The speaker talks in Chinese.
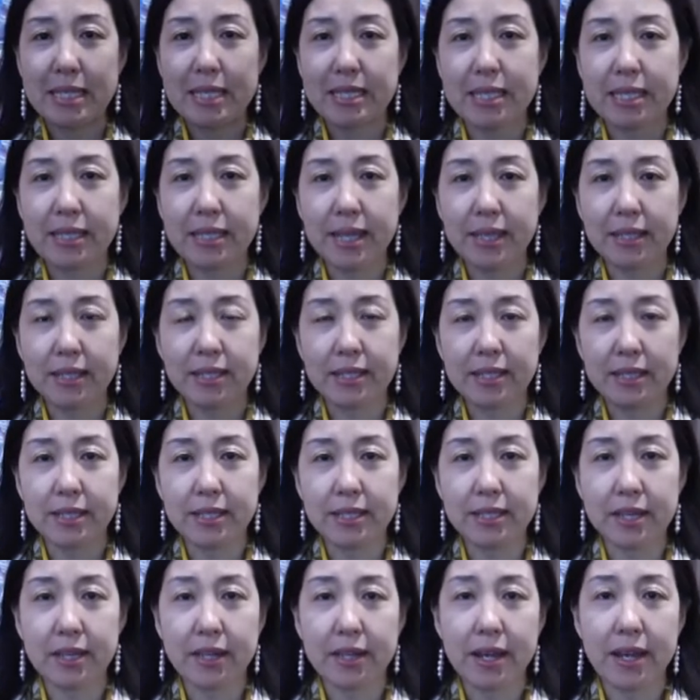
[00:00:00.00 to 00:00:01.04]
今天特意
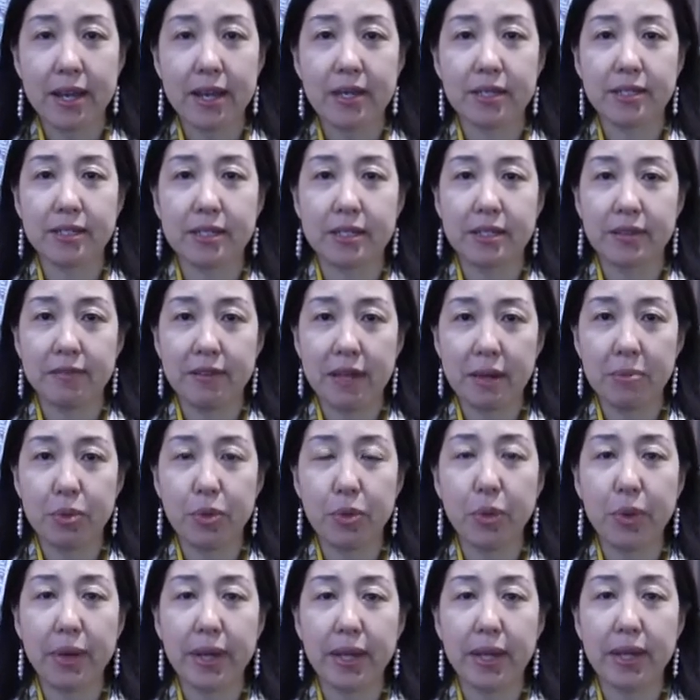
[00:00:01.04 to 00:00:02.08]
召开这个发布
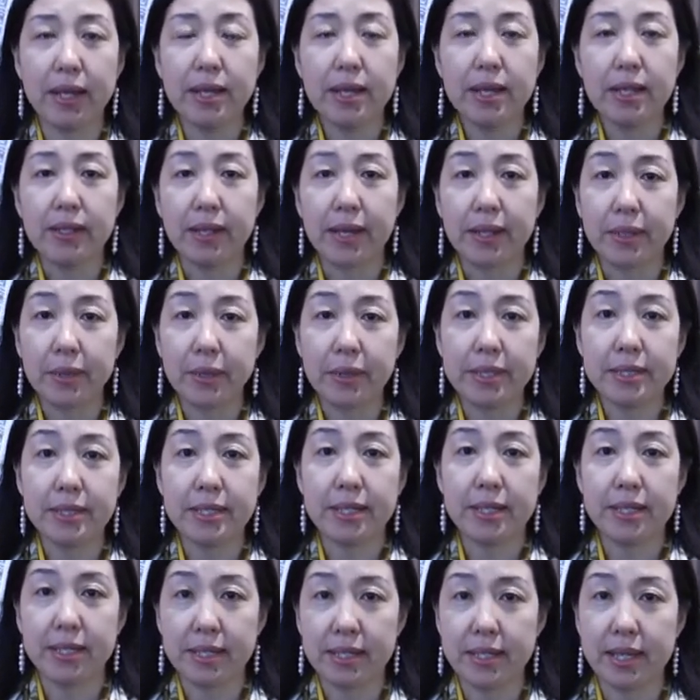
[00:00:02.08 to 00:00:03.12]
会，来推介
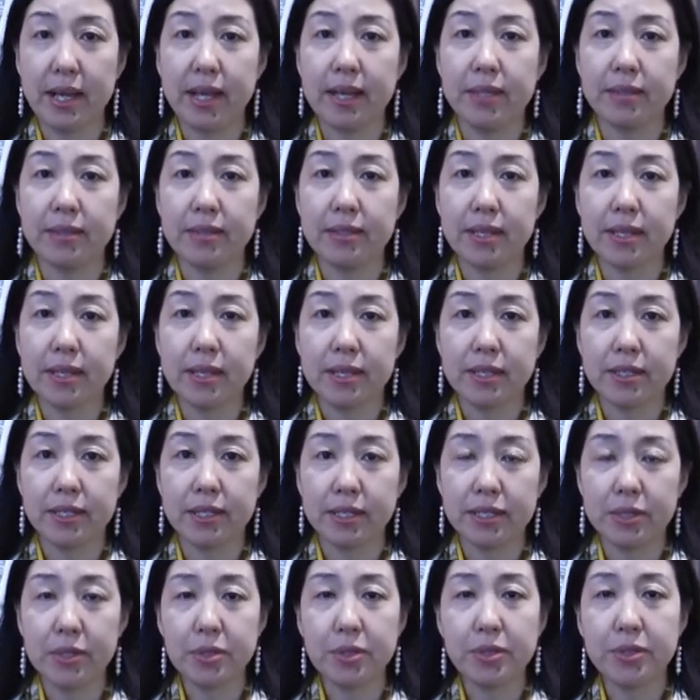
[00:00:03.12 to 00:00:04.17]
李阳这个
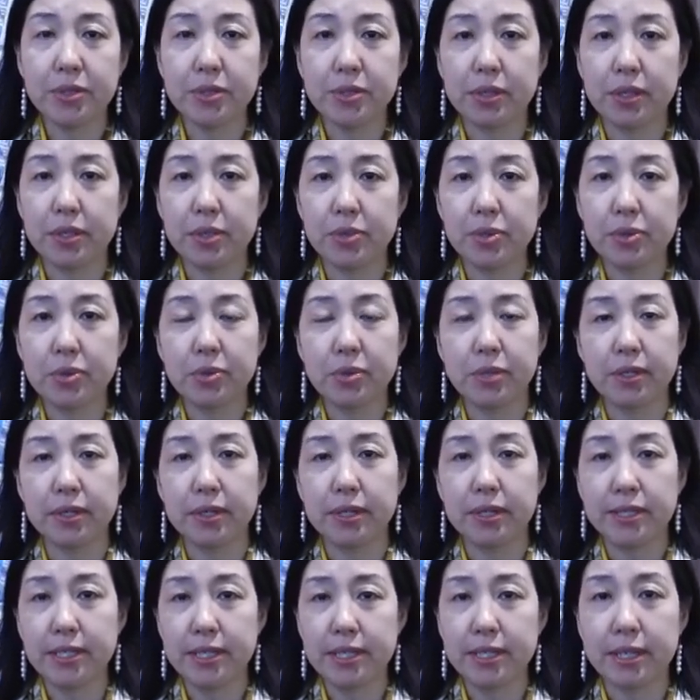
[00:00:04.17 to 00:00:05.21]
优秀的中国的
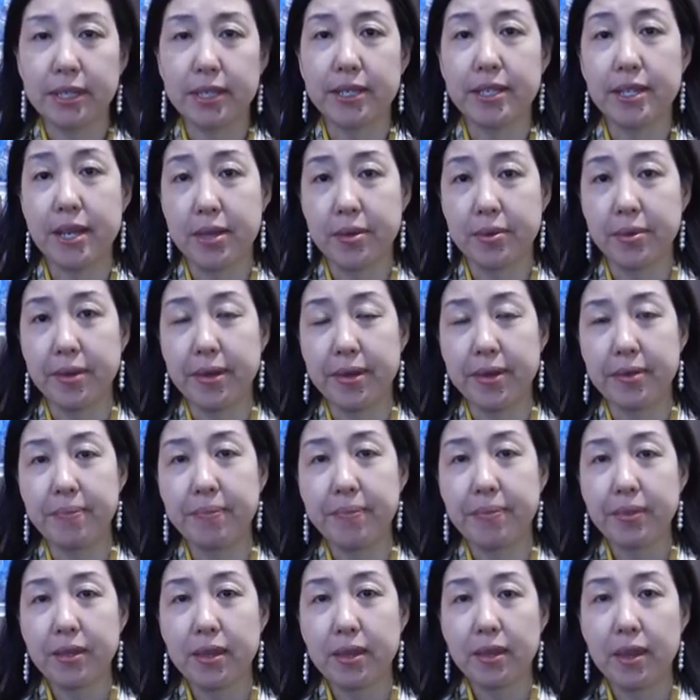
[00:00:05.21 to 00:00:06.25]
青年演员。
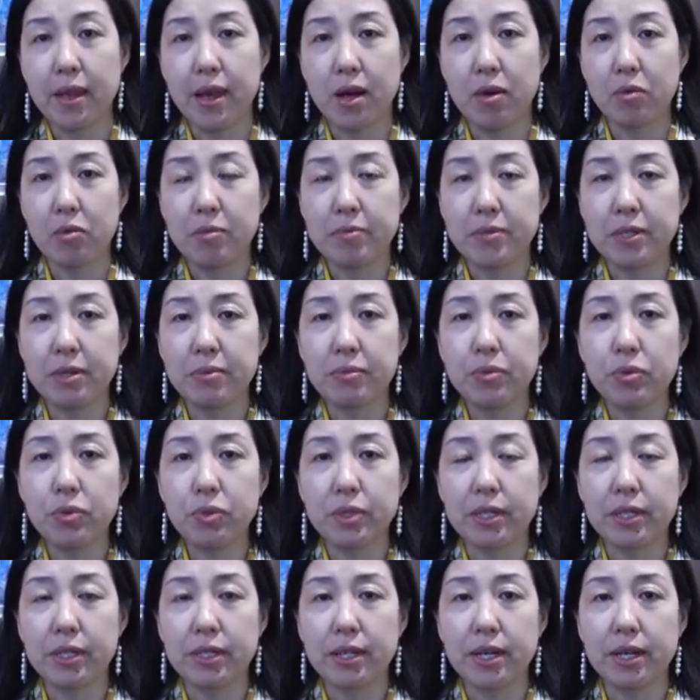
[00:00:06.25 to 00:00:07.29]
啊，我们的目
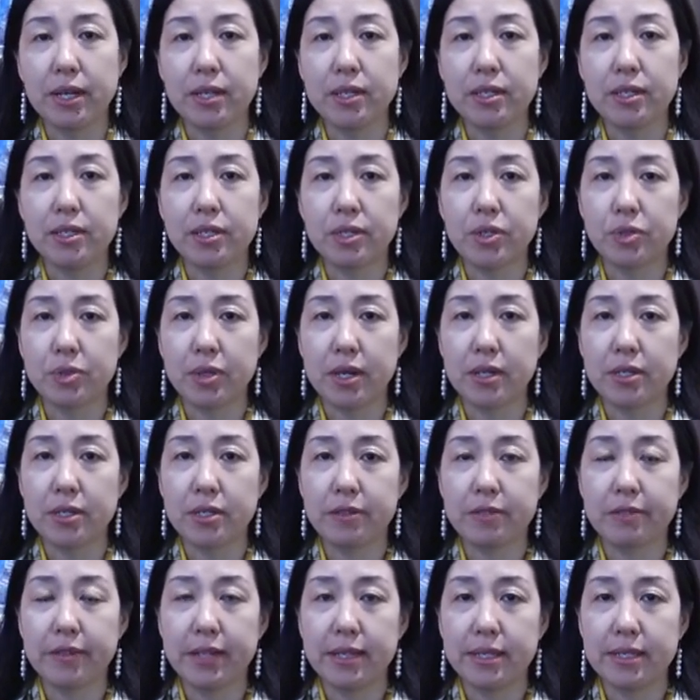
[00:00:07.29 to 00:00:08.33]
的呢，是主要是
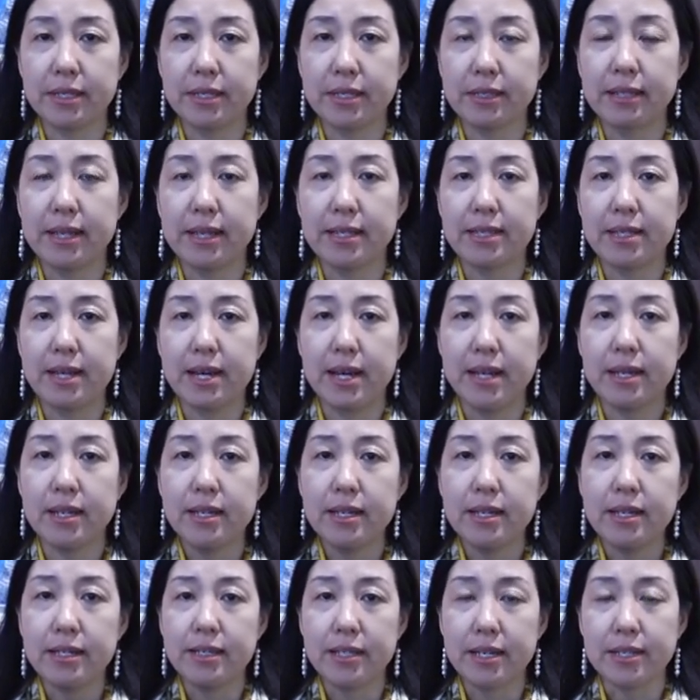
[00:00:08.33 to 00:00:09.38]
为了向大家
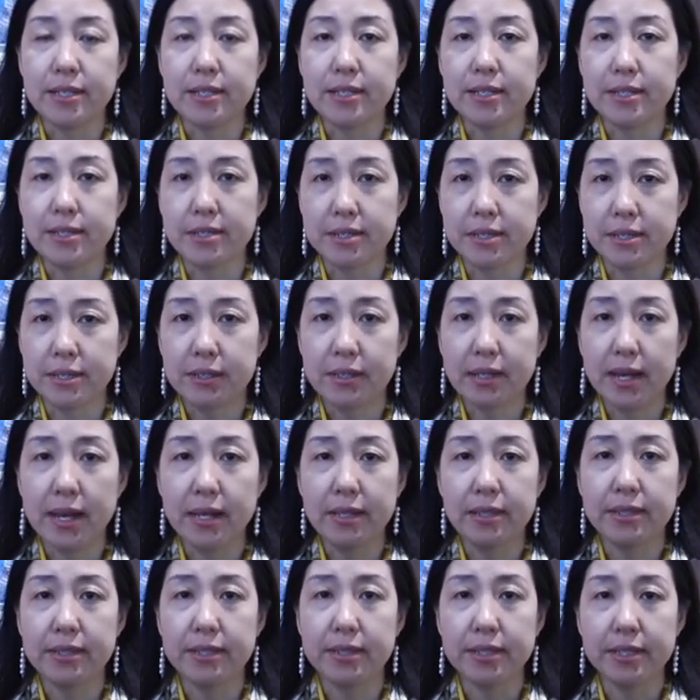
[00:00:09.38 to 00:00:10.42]
展示他
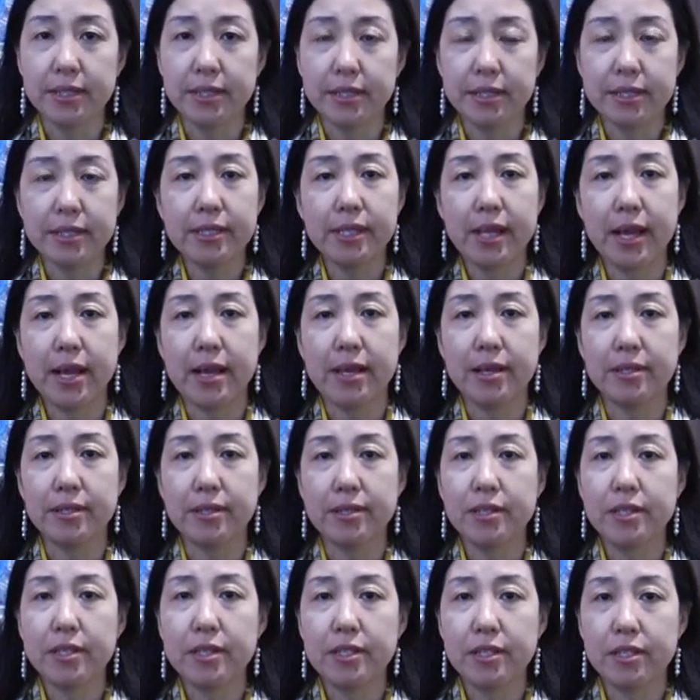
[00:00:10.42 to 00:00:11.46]
这个身残
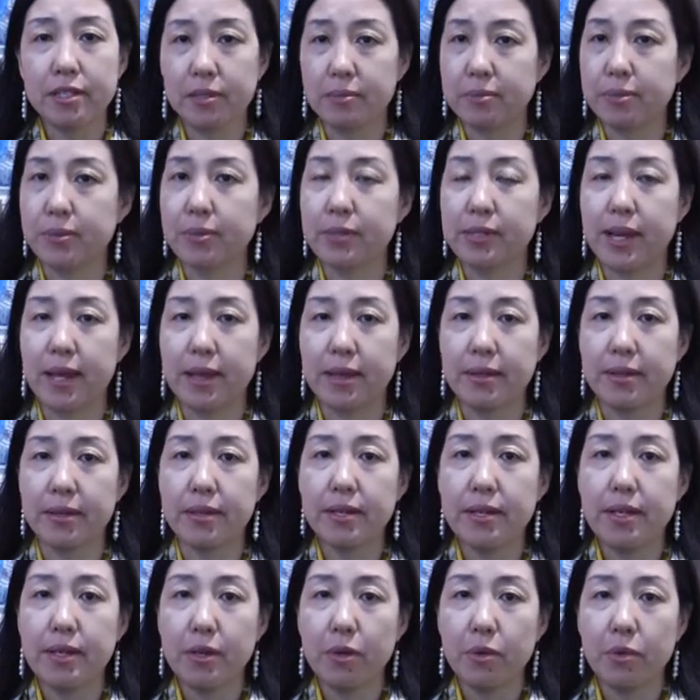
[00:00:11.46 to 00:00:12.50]
志不残、
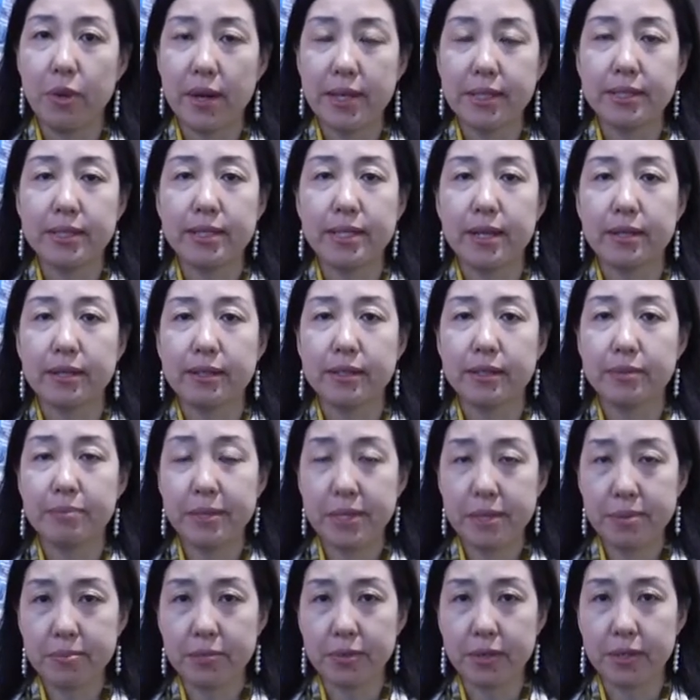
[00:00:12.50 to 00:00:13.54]
顽强的
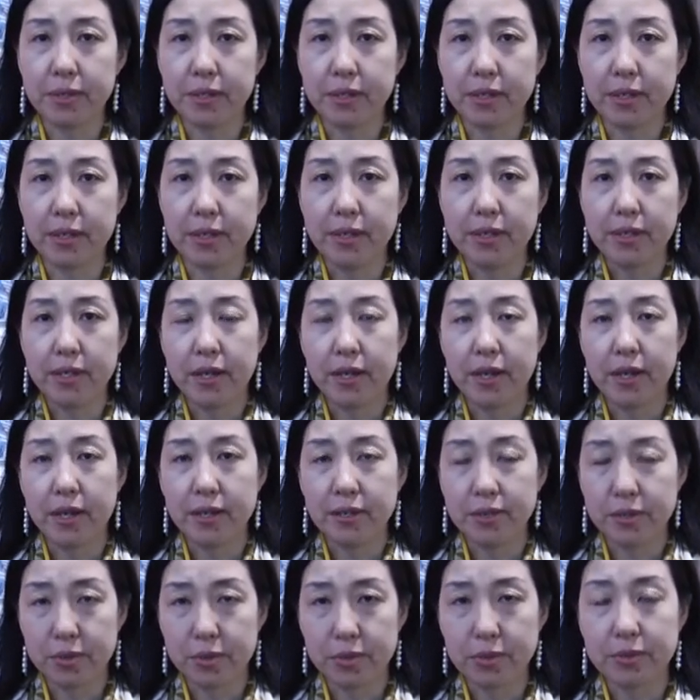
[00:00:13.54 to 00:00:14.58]
拼搏的呃
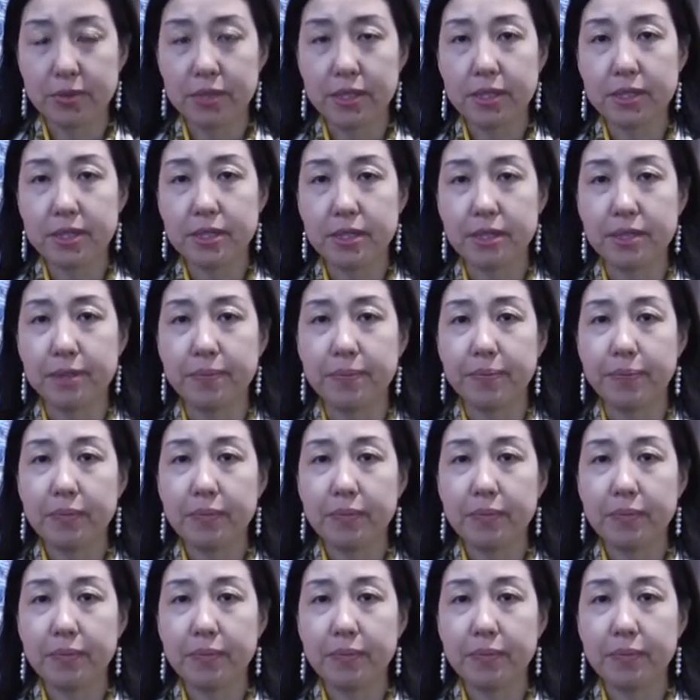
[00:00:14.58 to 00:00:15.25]
这种精神。